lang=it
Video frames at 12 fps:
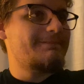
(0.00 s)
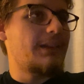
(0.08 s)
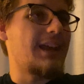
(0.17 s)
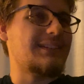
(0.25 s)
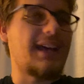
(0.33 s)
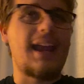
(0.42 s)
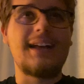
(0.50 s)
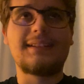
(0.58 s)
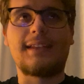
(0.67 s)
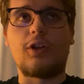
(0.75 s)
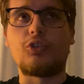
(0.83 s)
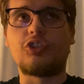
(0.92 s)

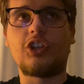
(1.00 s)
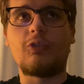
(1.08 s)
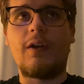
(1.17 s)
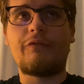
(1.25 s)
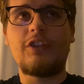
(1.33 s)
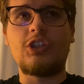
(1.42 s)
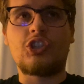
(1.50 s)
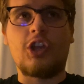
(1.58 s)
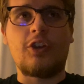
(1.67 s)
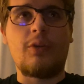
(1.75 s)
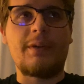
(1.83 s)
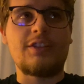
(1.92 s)
L'Atalanta continua a
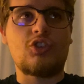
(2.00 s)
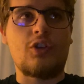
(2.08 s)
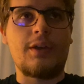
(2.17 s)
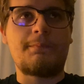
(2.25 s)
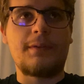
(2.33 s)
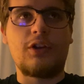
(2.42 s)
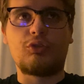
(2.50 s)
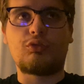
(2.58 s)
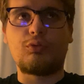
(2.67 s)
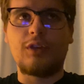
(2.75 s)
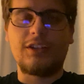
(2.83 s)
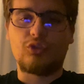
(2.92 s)
vincere, io penso che per lo
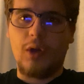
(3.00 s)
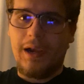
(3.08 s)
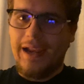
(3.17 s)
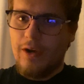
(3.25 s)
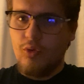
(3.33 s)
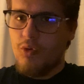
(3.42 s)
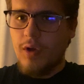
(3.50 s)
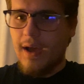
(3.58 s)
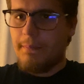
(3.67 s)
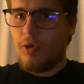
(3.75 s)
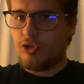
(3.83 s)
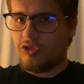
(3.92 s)
scudetto alla
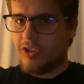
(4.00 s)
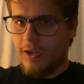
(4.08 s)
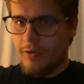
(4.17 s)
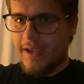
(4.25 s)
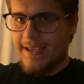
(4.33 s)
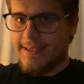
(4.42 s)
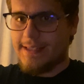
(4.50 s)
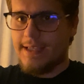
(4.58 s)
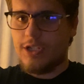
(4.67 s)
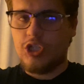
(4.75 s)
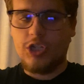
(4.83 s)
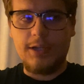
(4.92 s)
lunga possa non
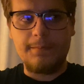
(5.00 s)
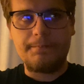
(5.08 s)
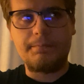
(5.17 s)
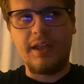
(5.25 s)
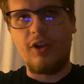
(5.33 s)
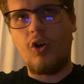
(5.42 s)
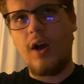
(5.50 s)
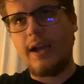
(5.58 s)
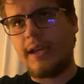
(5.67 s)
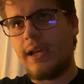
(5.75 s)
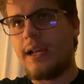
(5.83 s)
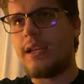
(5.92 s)
esserci, però
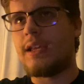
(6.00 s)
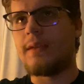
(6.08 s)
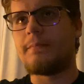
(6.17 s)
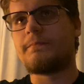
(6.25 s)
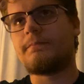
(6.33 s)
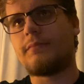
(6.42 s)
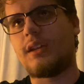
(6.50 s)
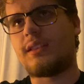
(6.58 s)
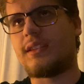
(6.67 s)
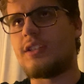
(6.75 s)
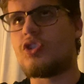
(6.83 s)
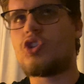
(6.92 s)
anche lì
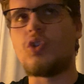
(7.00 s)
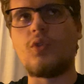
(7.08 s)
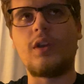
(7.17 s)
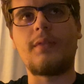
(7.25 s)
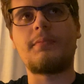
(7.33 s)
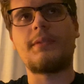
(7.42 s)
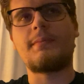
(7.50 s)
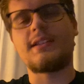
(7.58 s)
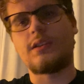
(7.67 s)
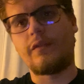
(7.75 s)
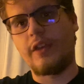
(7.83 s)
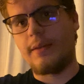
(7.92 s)
attenzione, prima
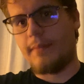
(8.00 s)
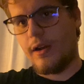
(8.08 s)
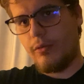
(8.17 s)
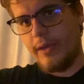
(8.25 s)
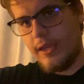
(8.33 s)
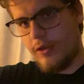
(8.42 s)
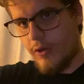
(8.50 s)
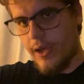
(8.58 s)
si fermano meglio